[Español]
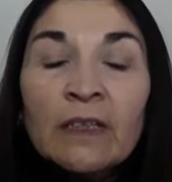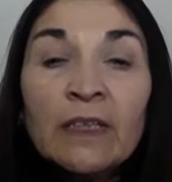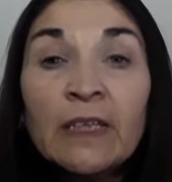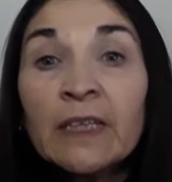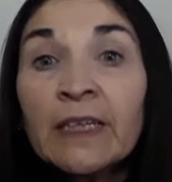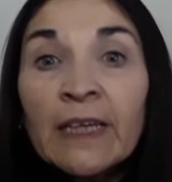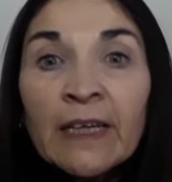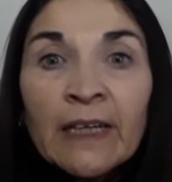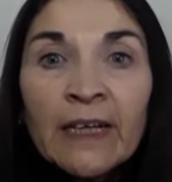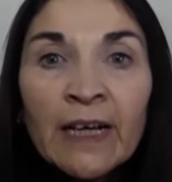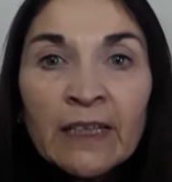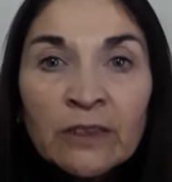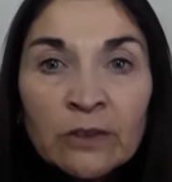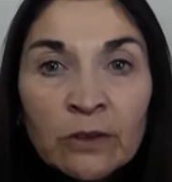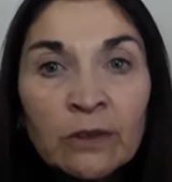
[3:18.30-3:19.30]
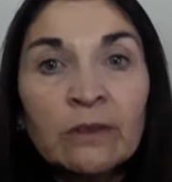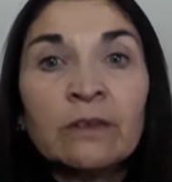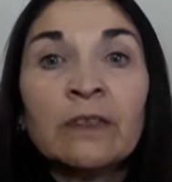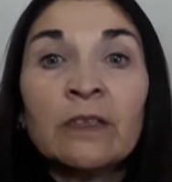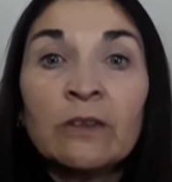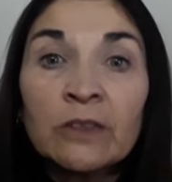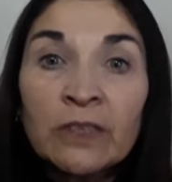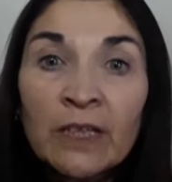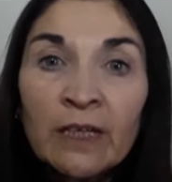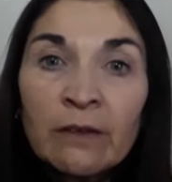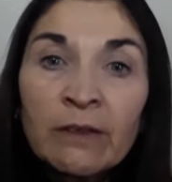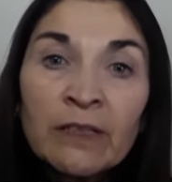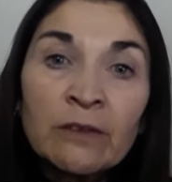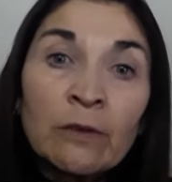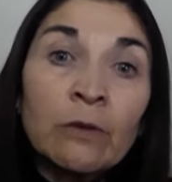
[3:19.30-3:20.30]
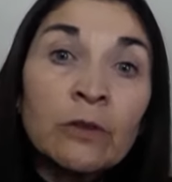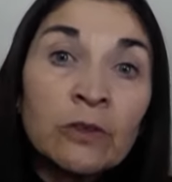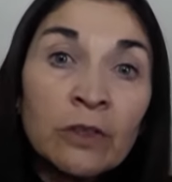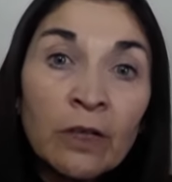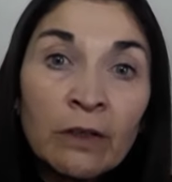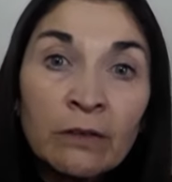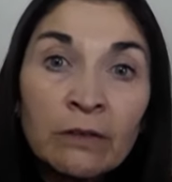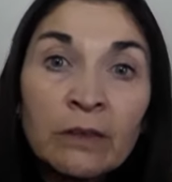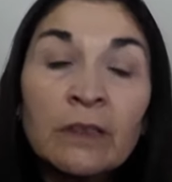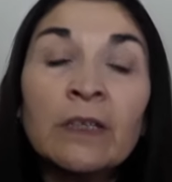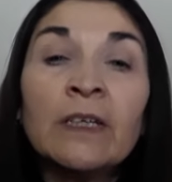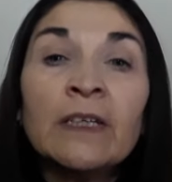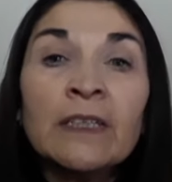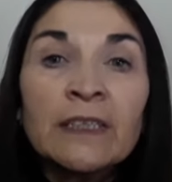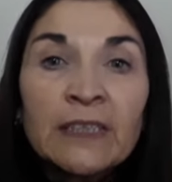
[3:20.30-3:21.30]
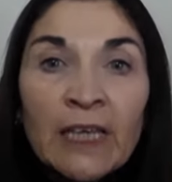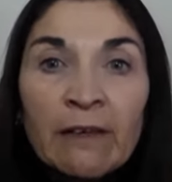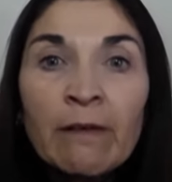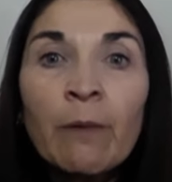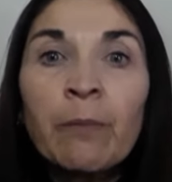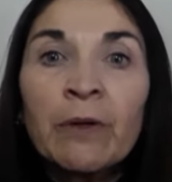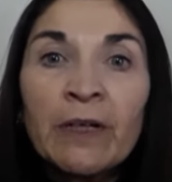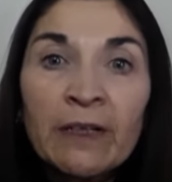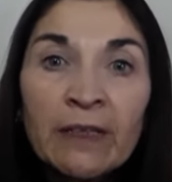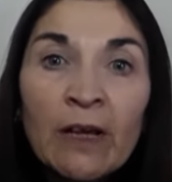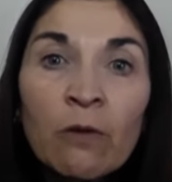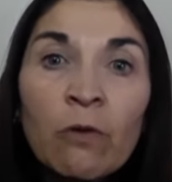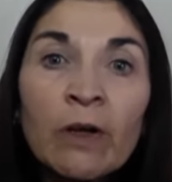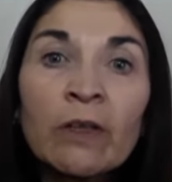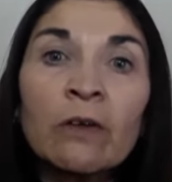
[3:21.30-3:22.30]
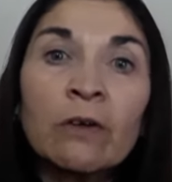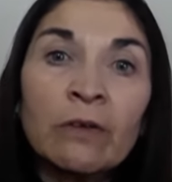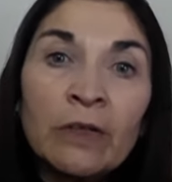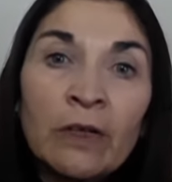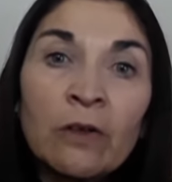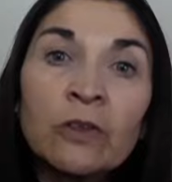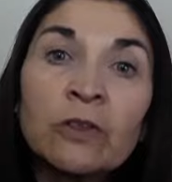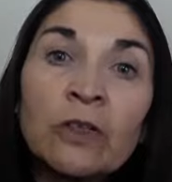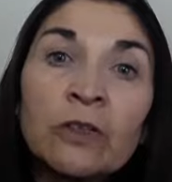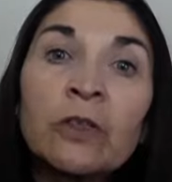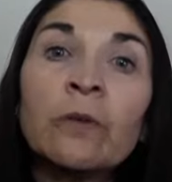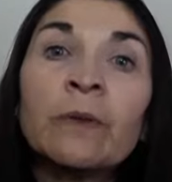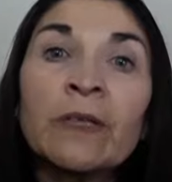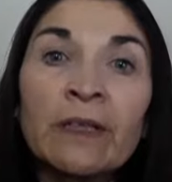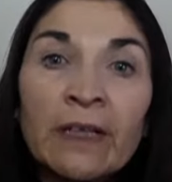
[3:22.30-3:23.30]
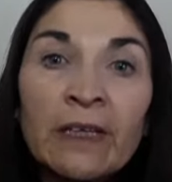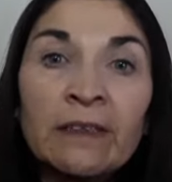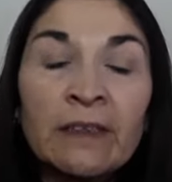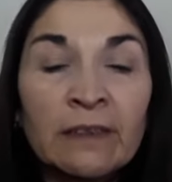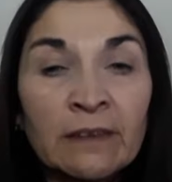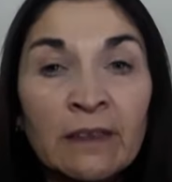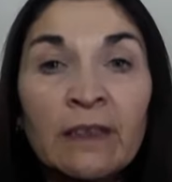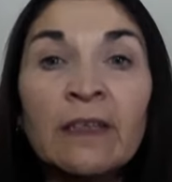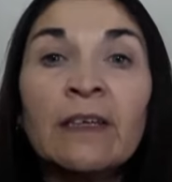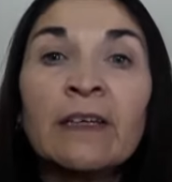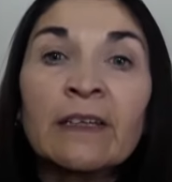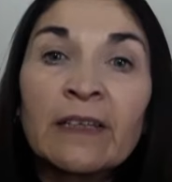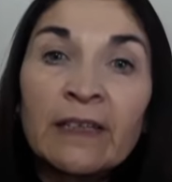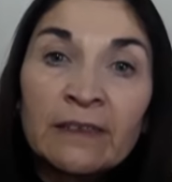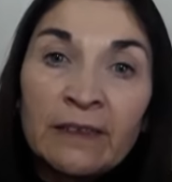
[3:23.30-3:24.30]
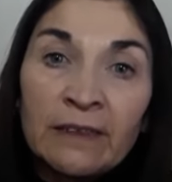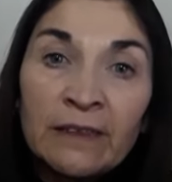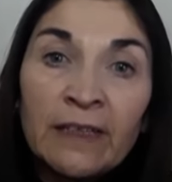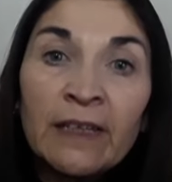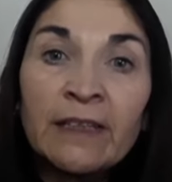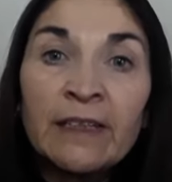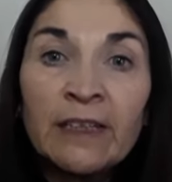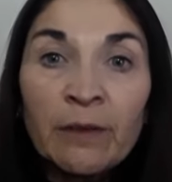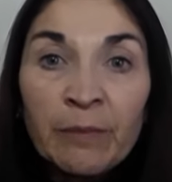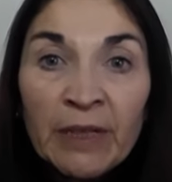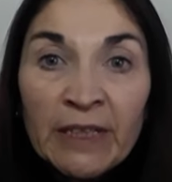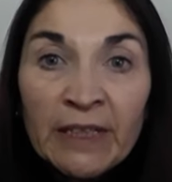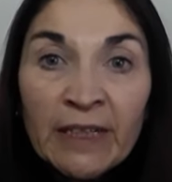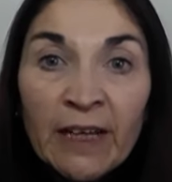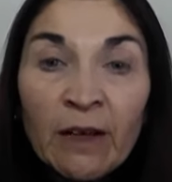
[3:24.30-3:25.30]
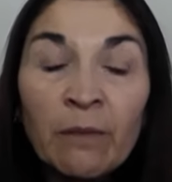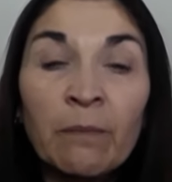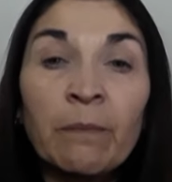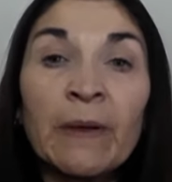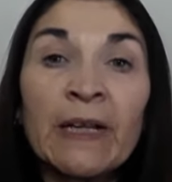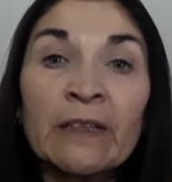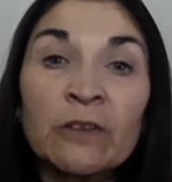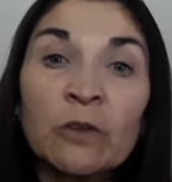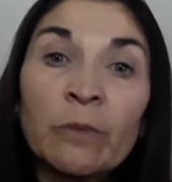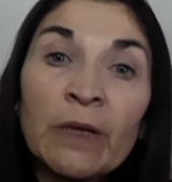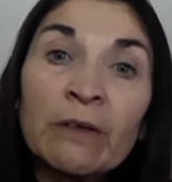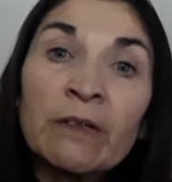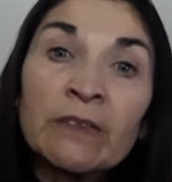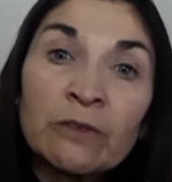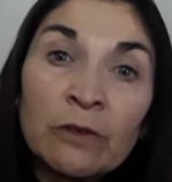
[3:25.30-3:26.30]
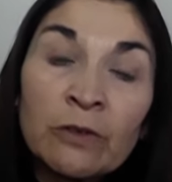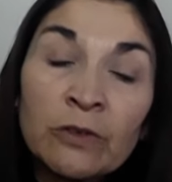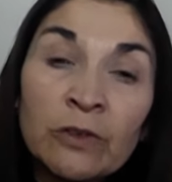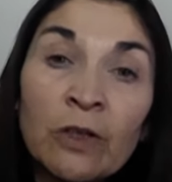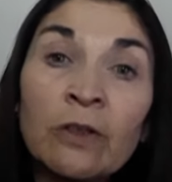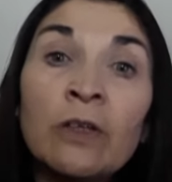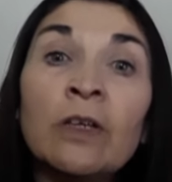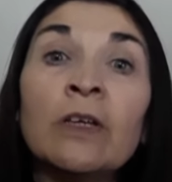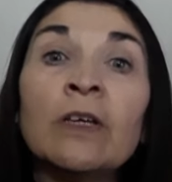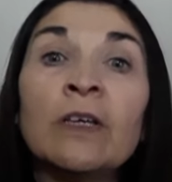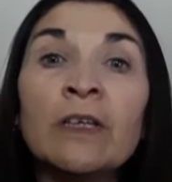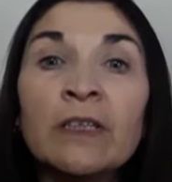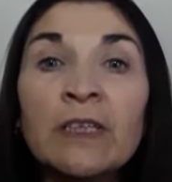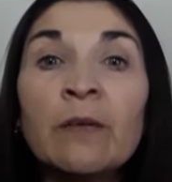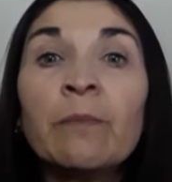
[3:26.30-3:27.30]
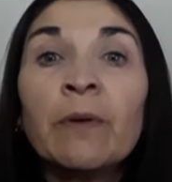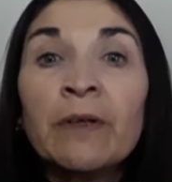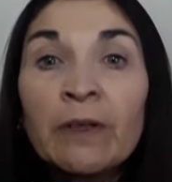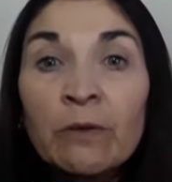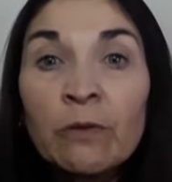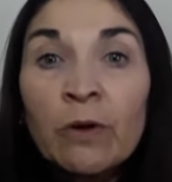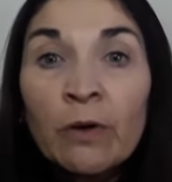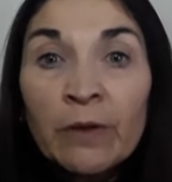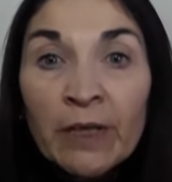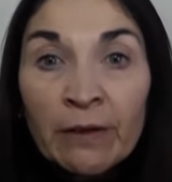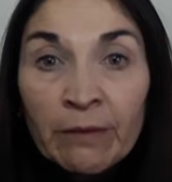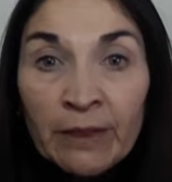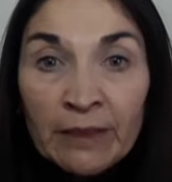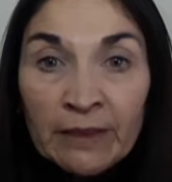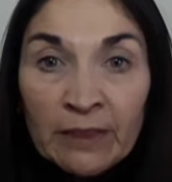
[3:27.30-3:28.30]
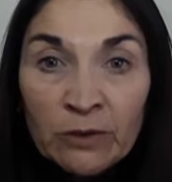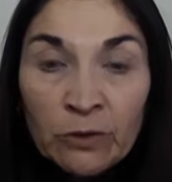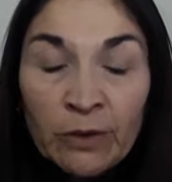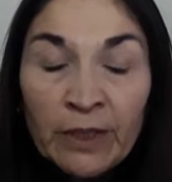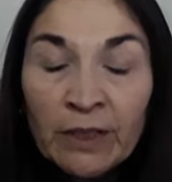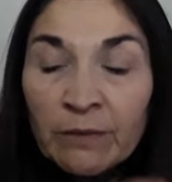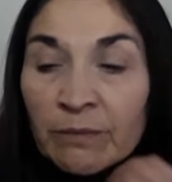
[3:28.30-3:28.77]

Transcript: Y que en caso de no llegar a una solución, se iba a poner de acuerdo con los otros virreyes que existían en América para tomar una solución y imponer un gobierno en esta zona.